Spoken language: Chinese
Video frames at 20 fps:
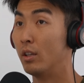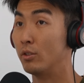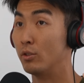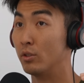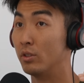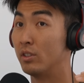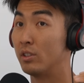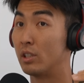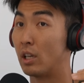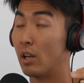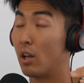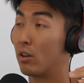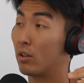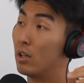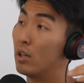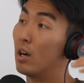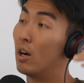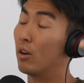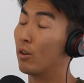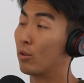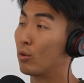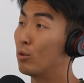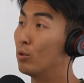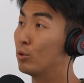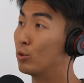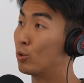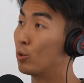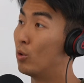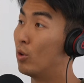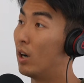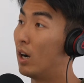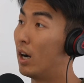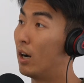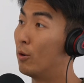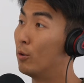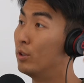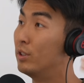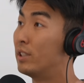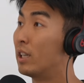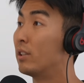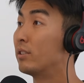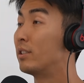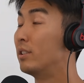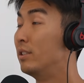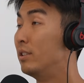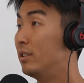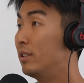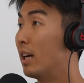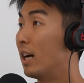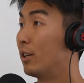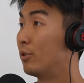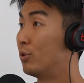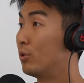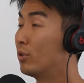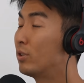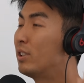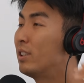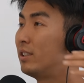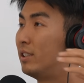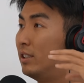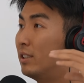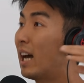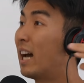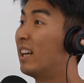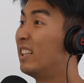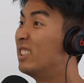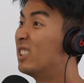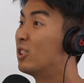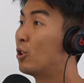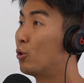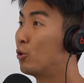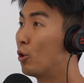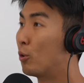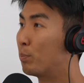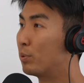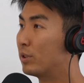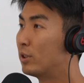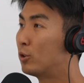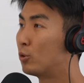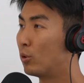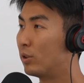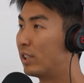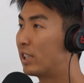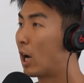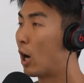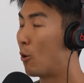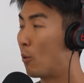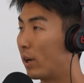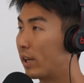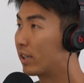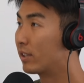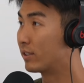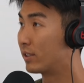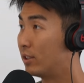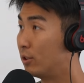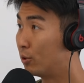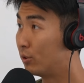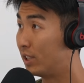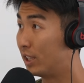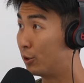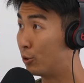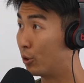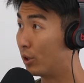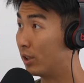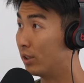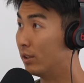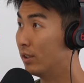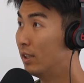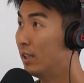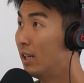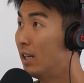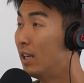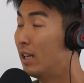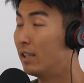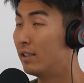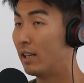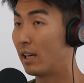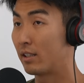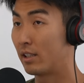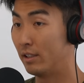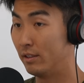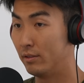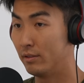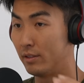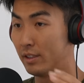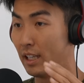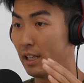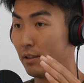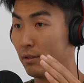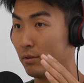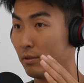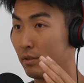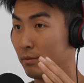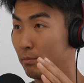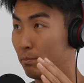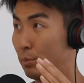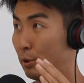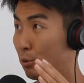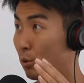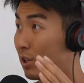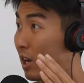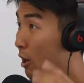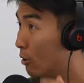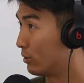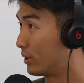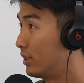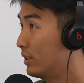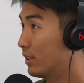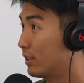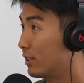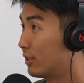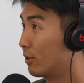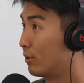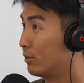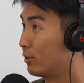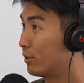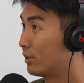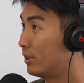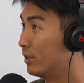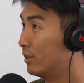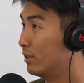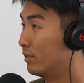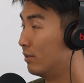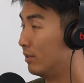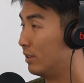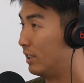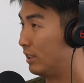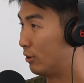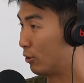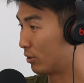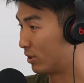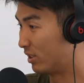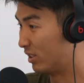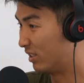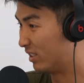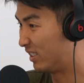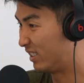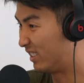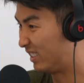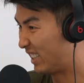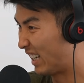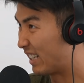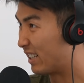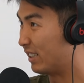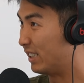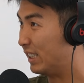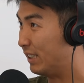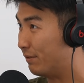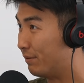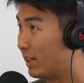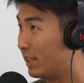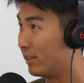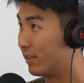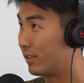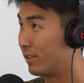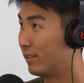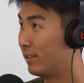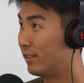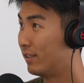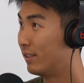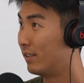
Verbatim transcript: 就是找到更好的工作啊，或者想要申请大，学，就是其实它一直都有，不是说你考完一个试就解决了。对对对。那跟像比如说考试的这种，就是你就是这个 event